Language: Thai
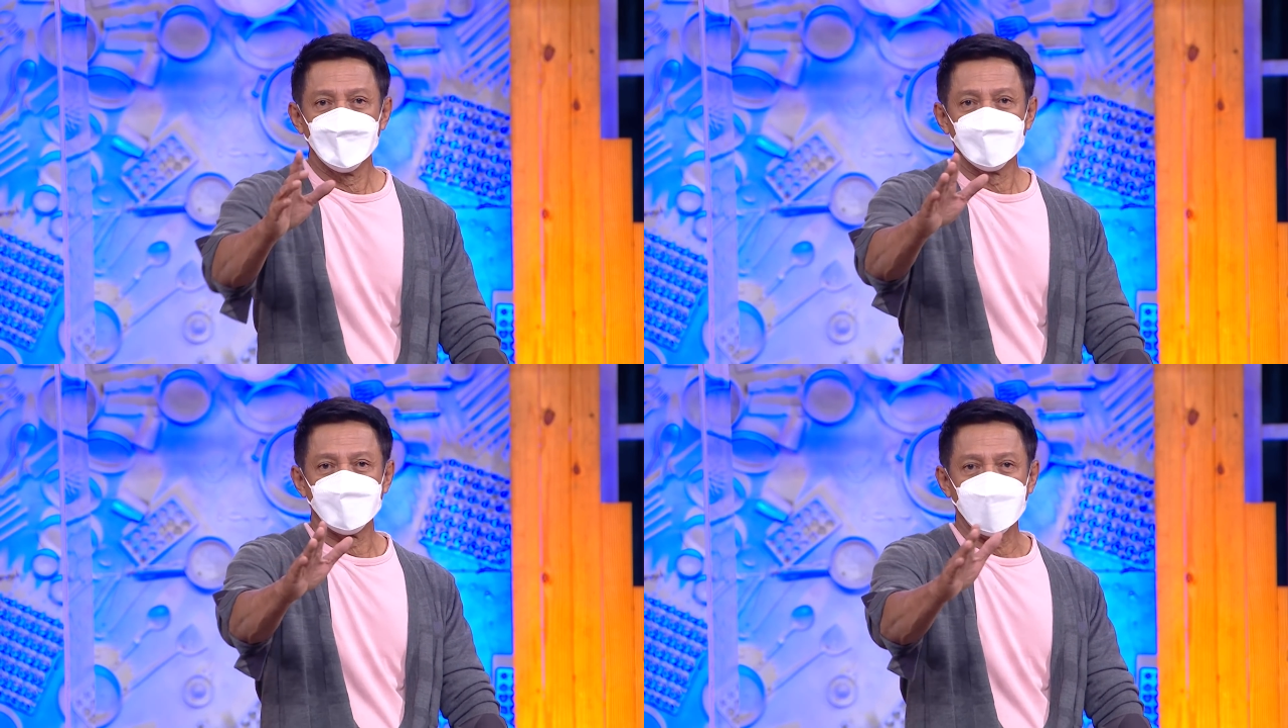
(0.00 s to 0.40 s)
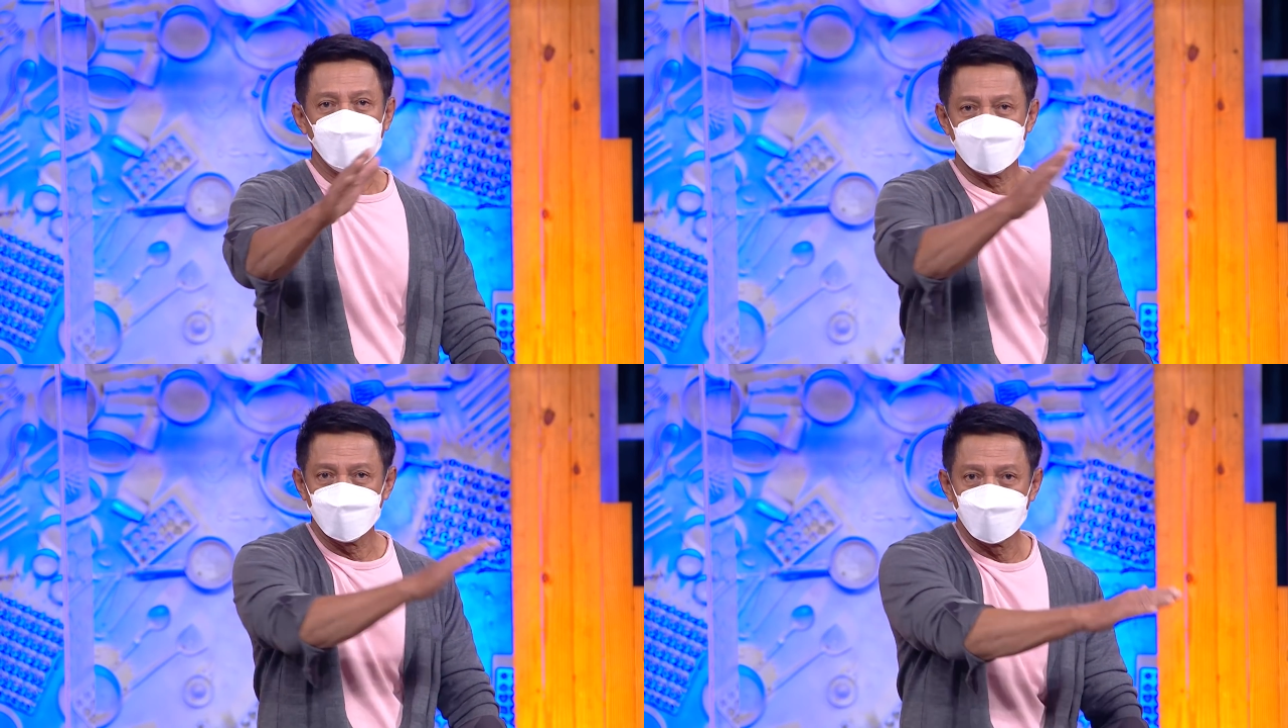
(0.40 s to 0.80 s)
ฝันเอา
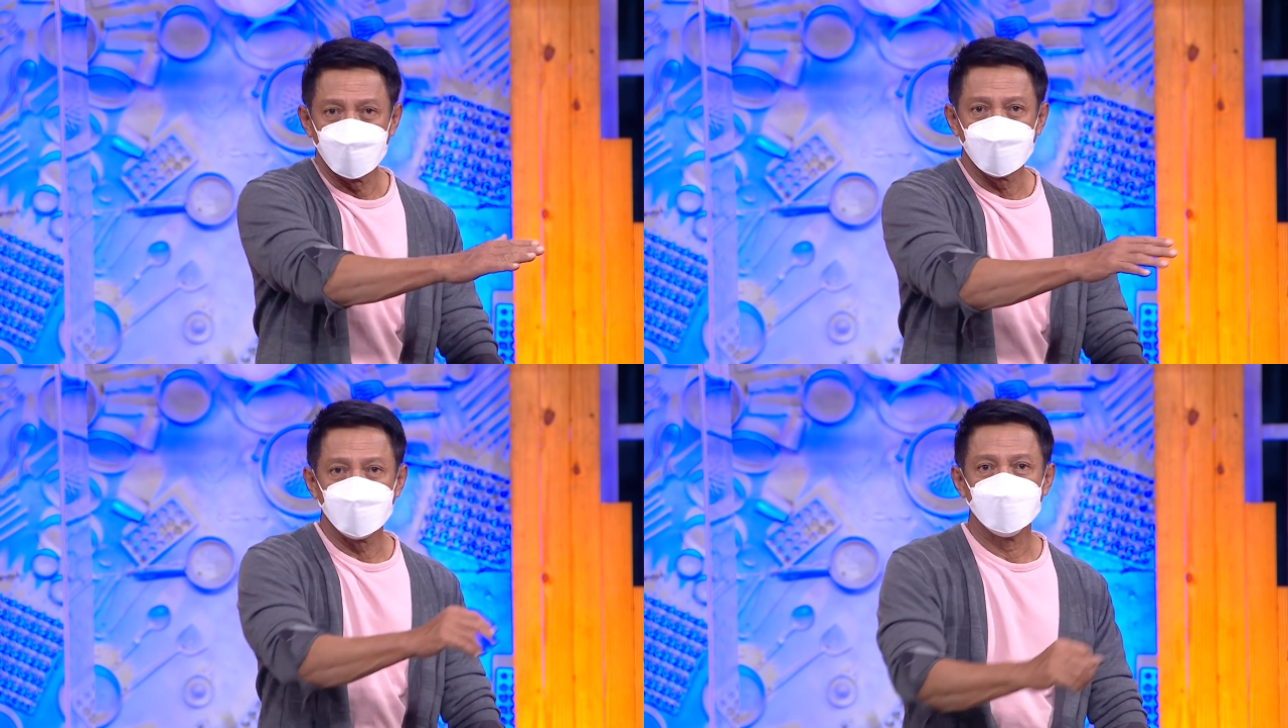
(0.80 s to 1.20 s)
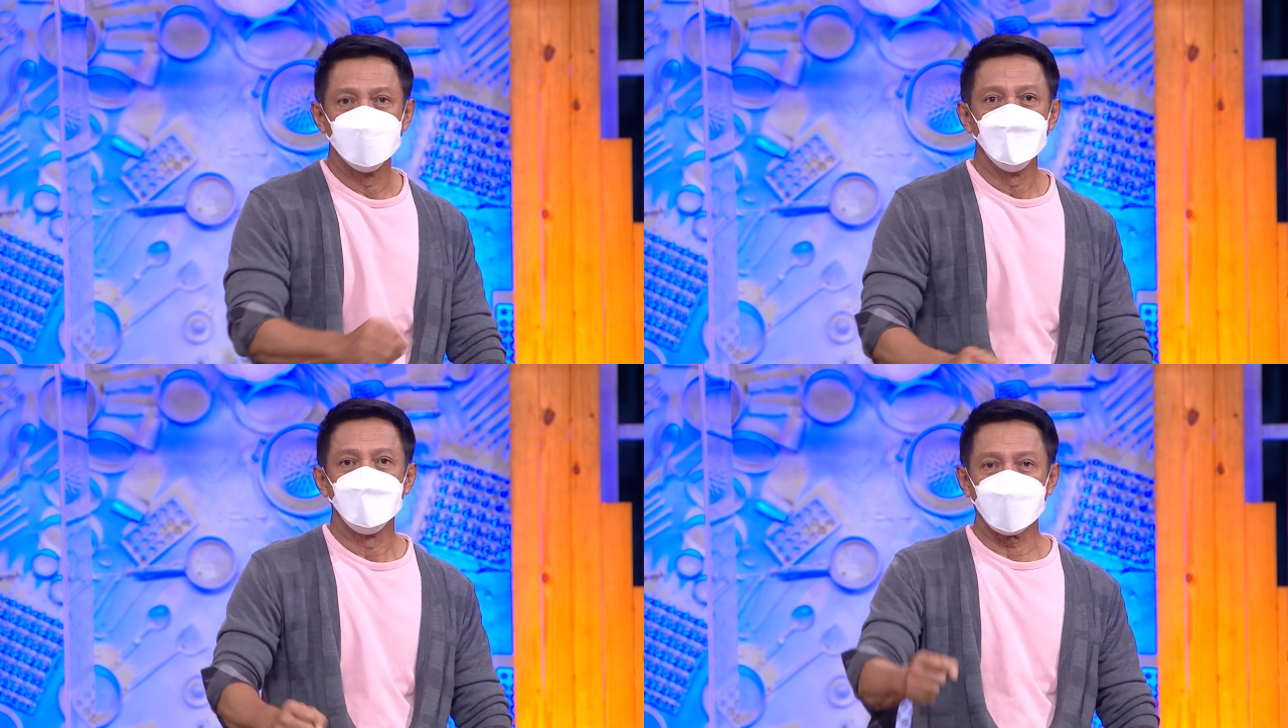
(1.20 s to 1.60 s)
เก็บไว้ก่อนแล้วกัน
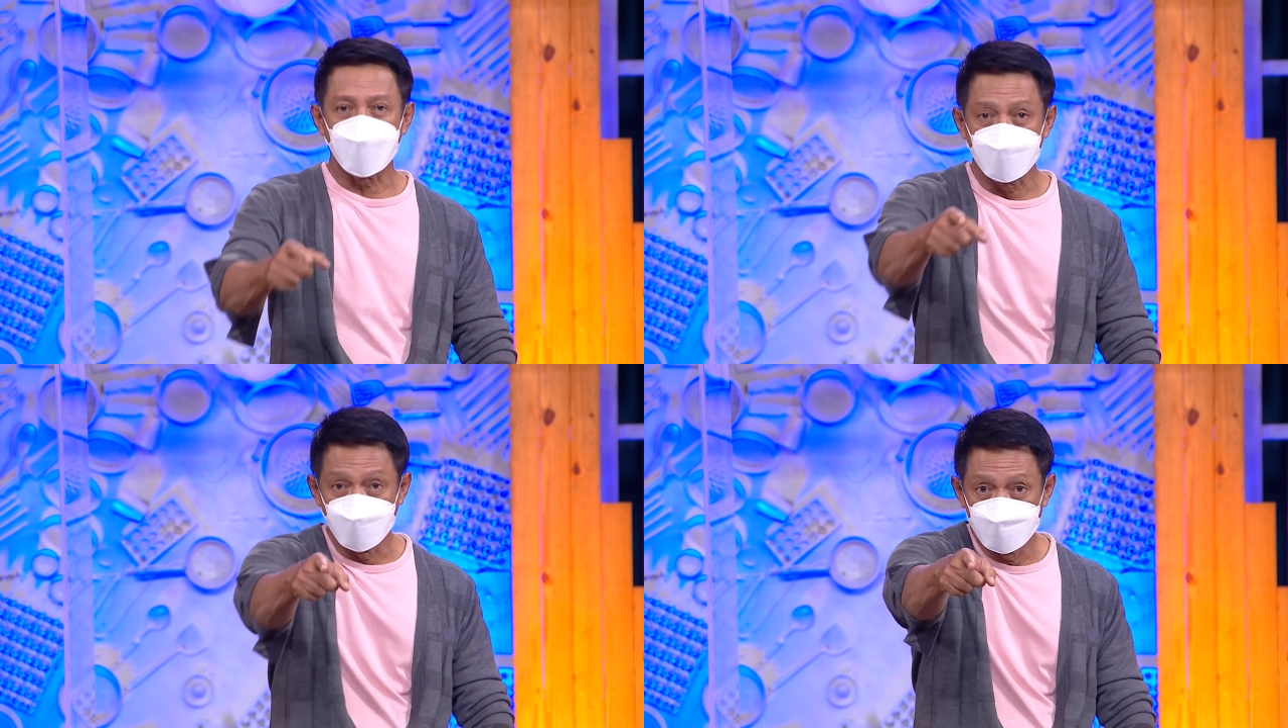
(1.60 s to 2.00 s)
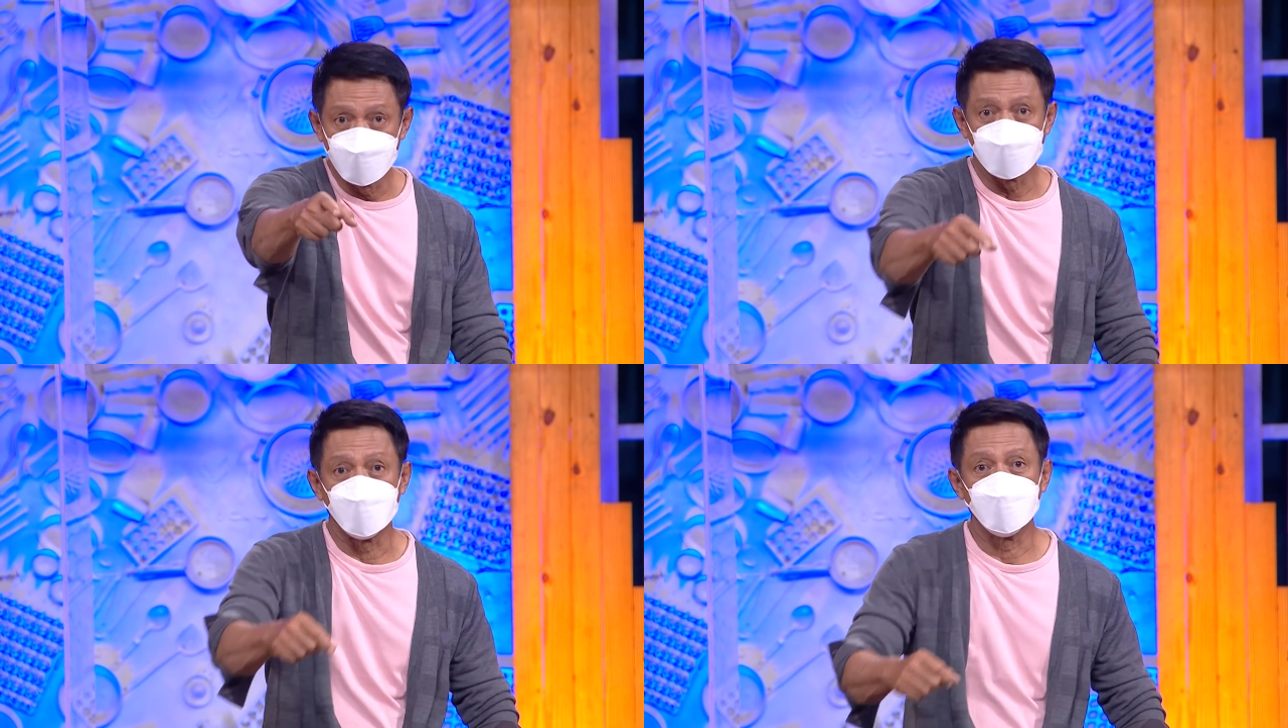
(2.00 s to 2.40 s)
ไปขายหนมถ้วยก่อน